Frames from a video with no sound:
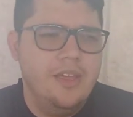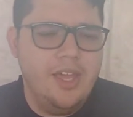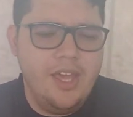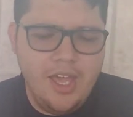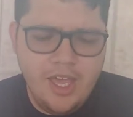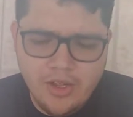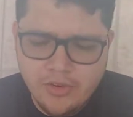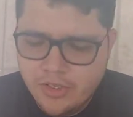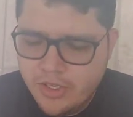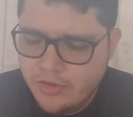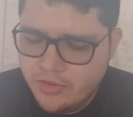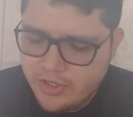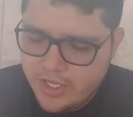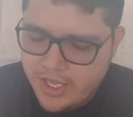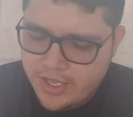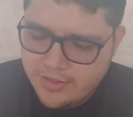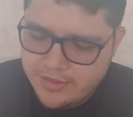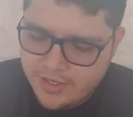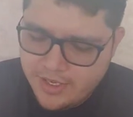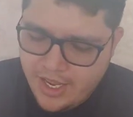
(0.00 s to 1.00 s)
Eu não
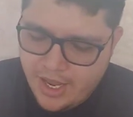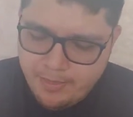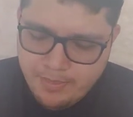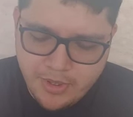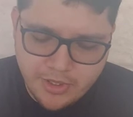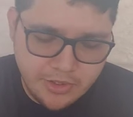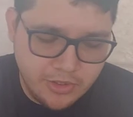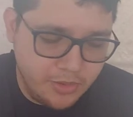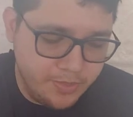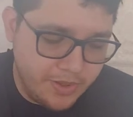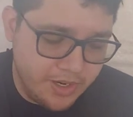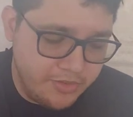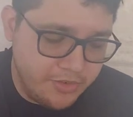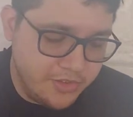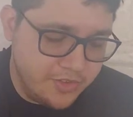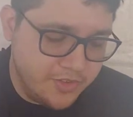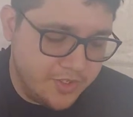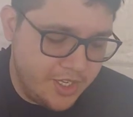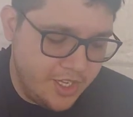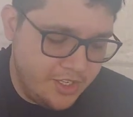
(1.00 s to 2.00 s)
dei esse capítulo para
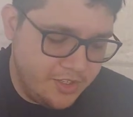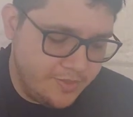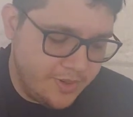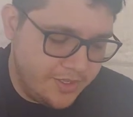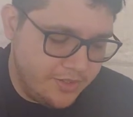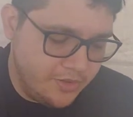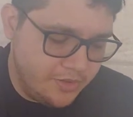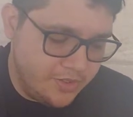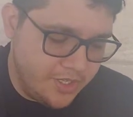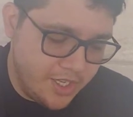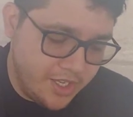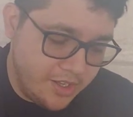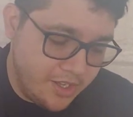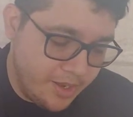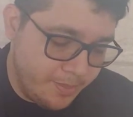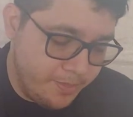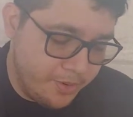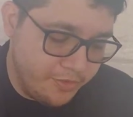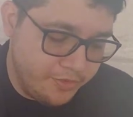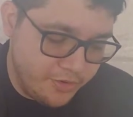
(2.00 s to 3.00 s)
vocês, mas eu sei que
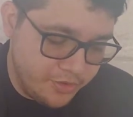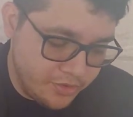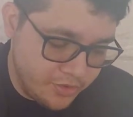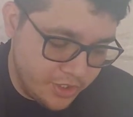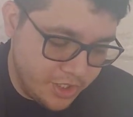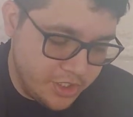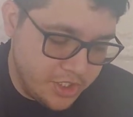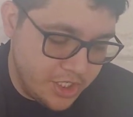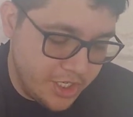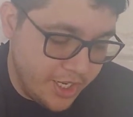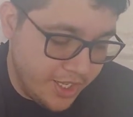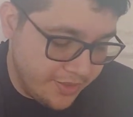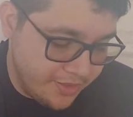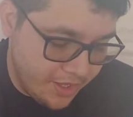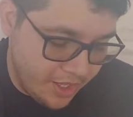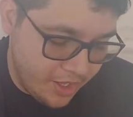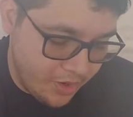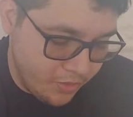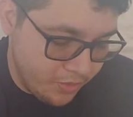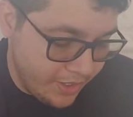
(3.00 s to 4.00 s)
a professora antiga
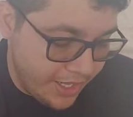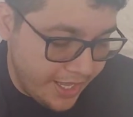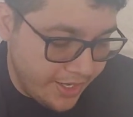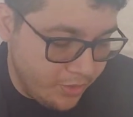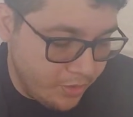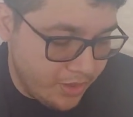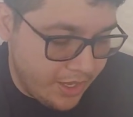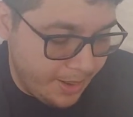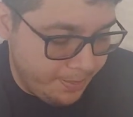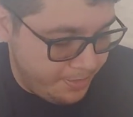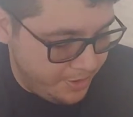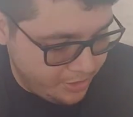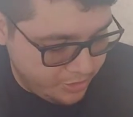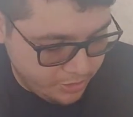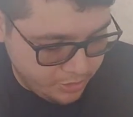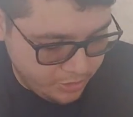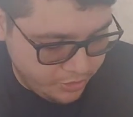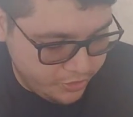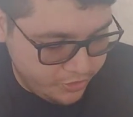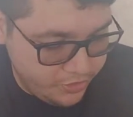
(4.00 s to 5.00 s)
deu. Lá no
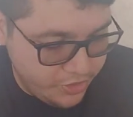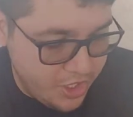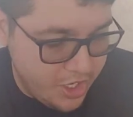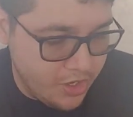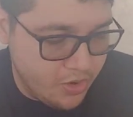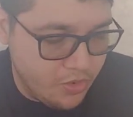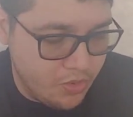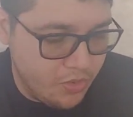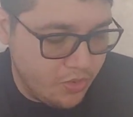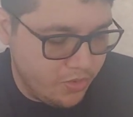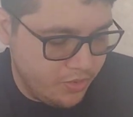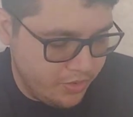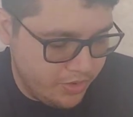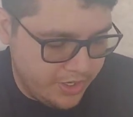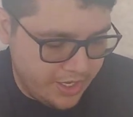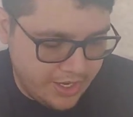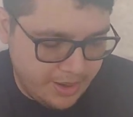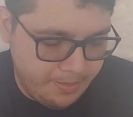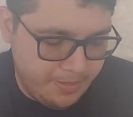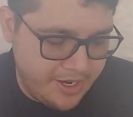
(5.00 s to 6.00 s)
capítulo 5,
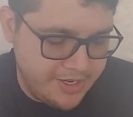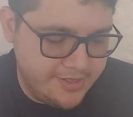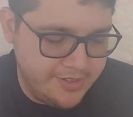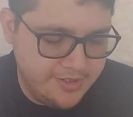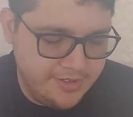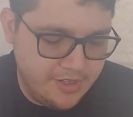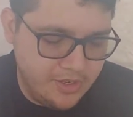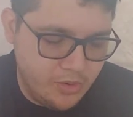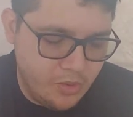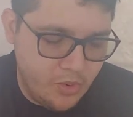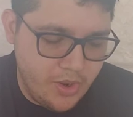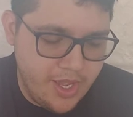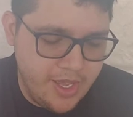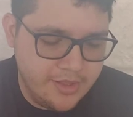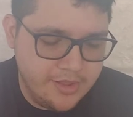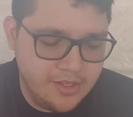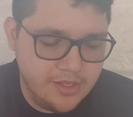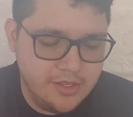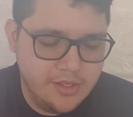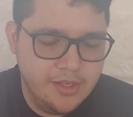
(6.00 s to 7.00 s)
que é na página
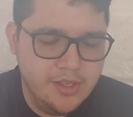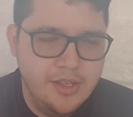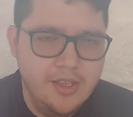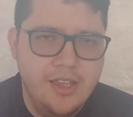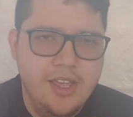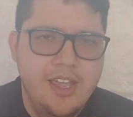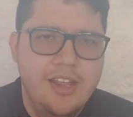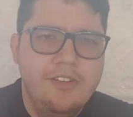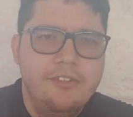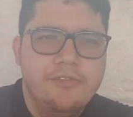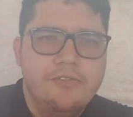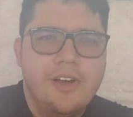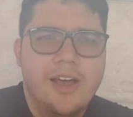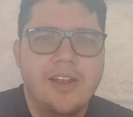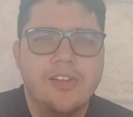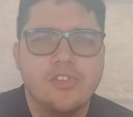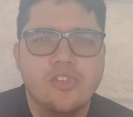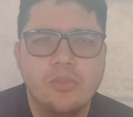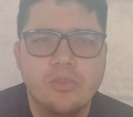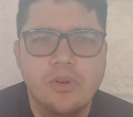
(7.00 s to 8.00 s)
50, ele
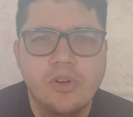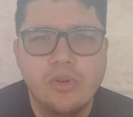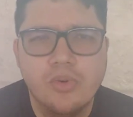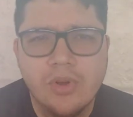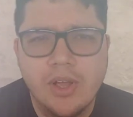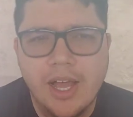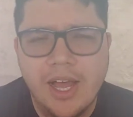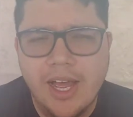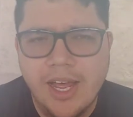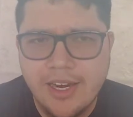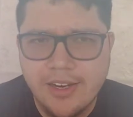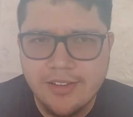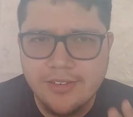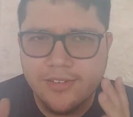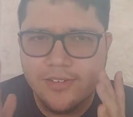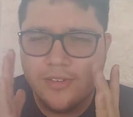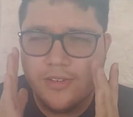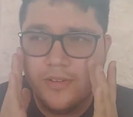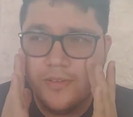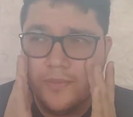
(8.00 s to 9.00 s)
fala sobre
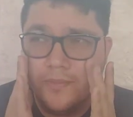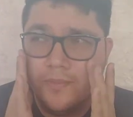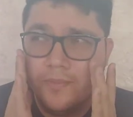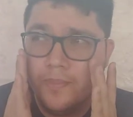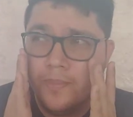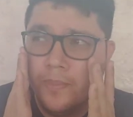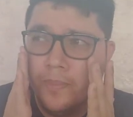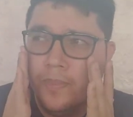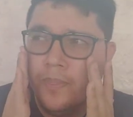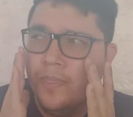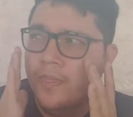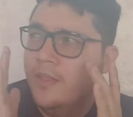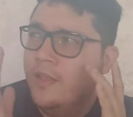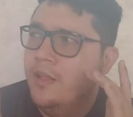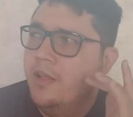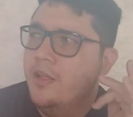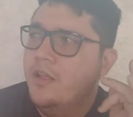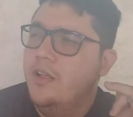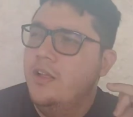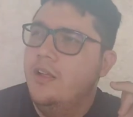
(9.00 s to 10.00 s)
lugares.
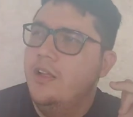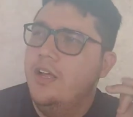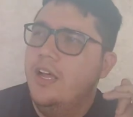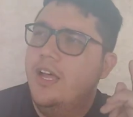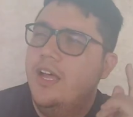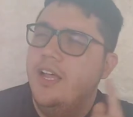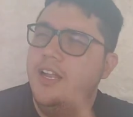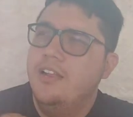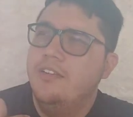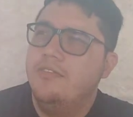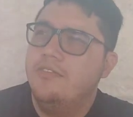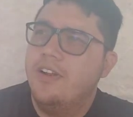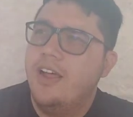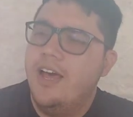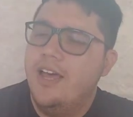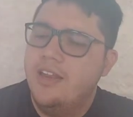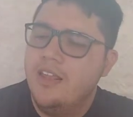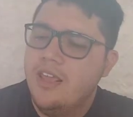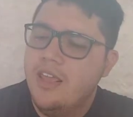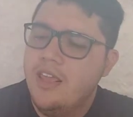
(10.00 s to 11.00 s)
É,
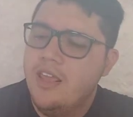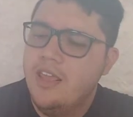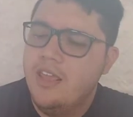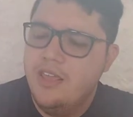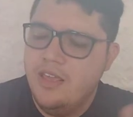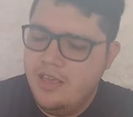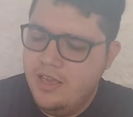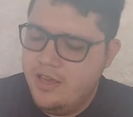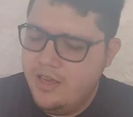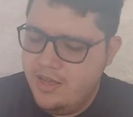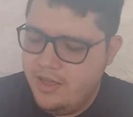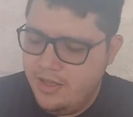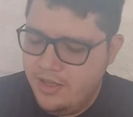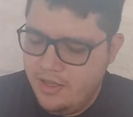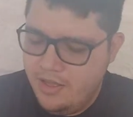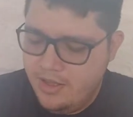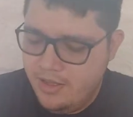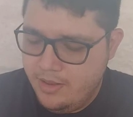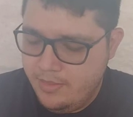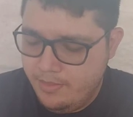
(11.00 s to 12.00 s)
livraria,
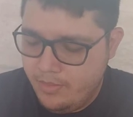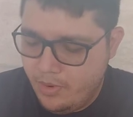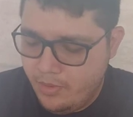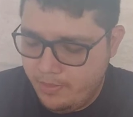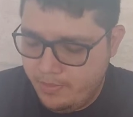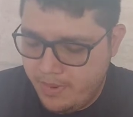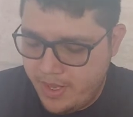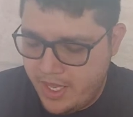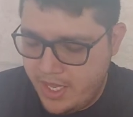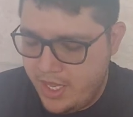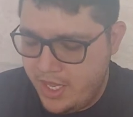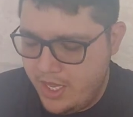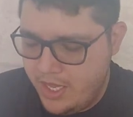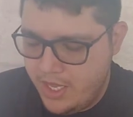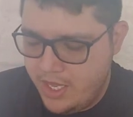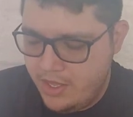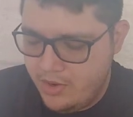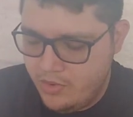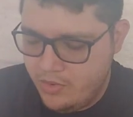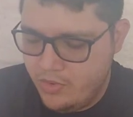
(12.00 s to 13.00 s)

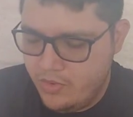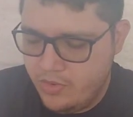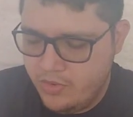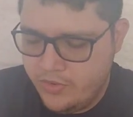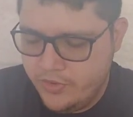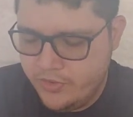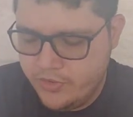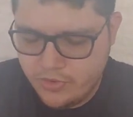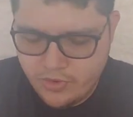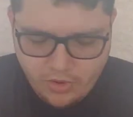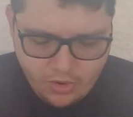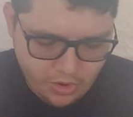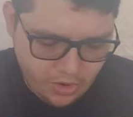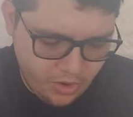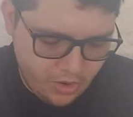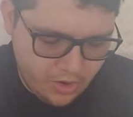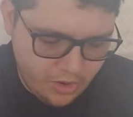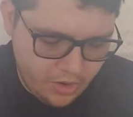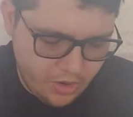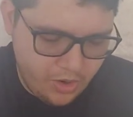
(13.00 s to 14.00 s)
bombeiro,
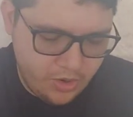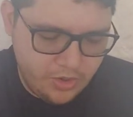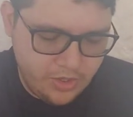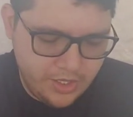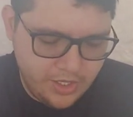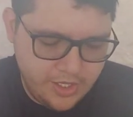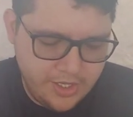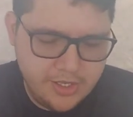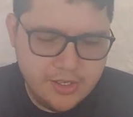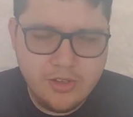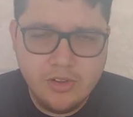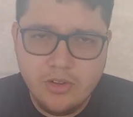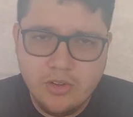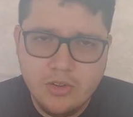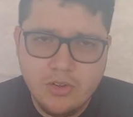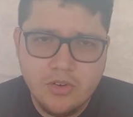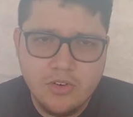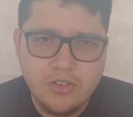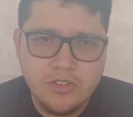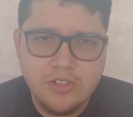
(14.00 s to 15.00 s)
escola,
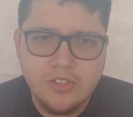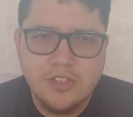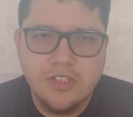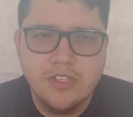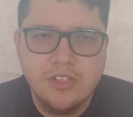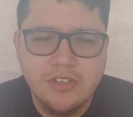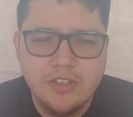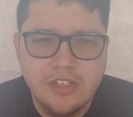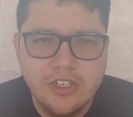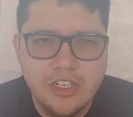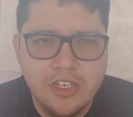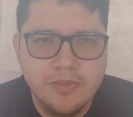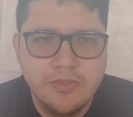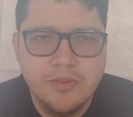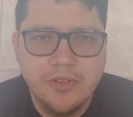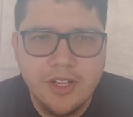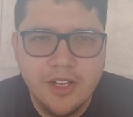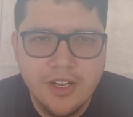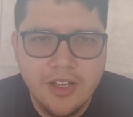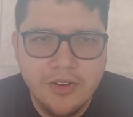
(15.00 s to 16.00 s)
coisas desse
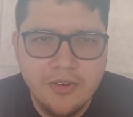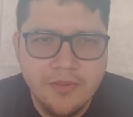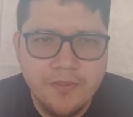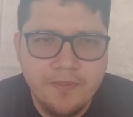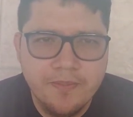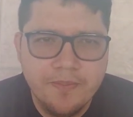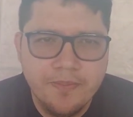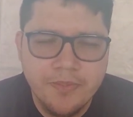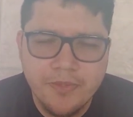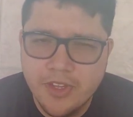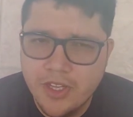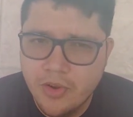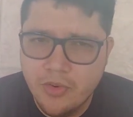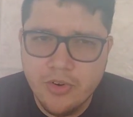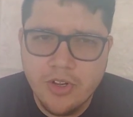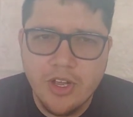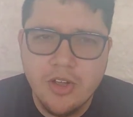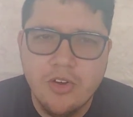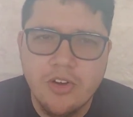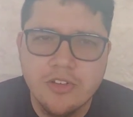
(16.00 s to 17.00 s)
tipo, não é não? Então a
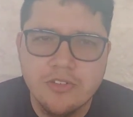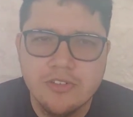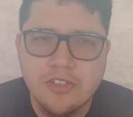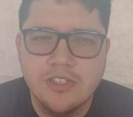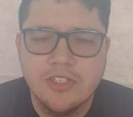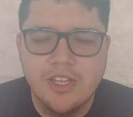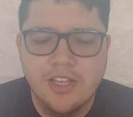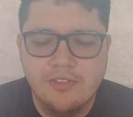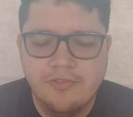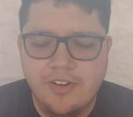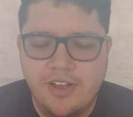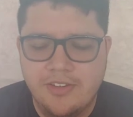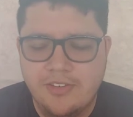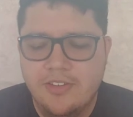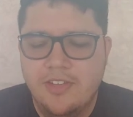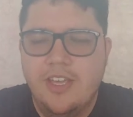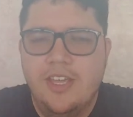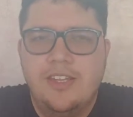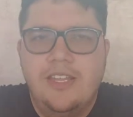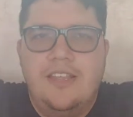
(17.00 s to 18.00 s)
única coisa que vocês têm que
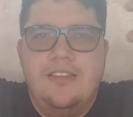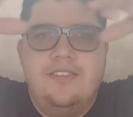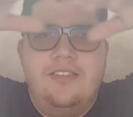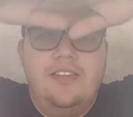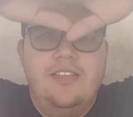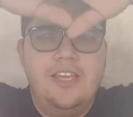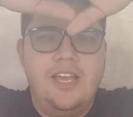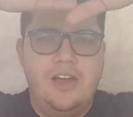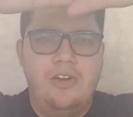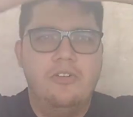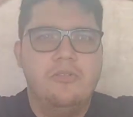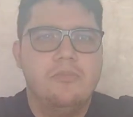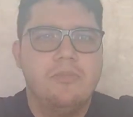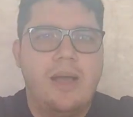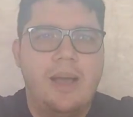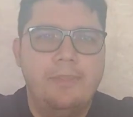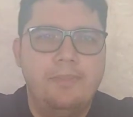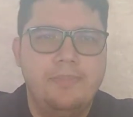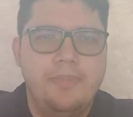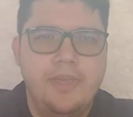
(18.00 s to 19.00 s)
fazer é desenhar um
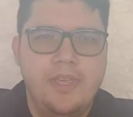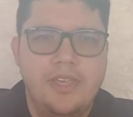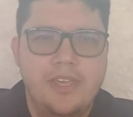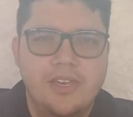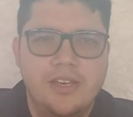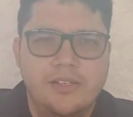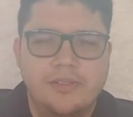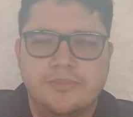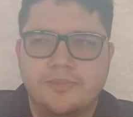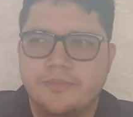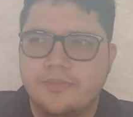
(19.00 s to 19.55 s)
mapinha